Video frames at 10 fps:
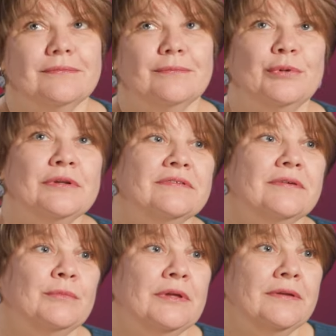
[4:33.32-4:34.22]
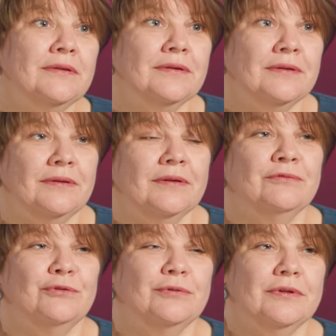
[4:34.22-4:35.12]
было сомнение, я
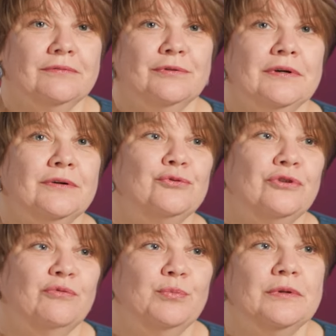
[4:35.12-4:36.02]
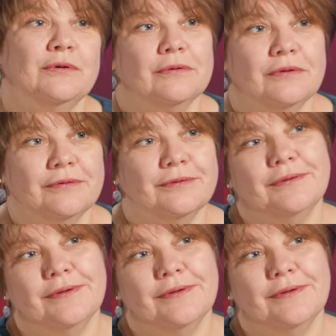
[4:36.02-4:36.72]
все-таки вот так и ушла в педагогику.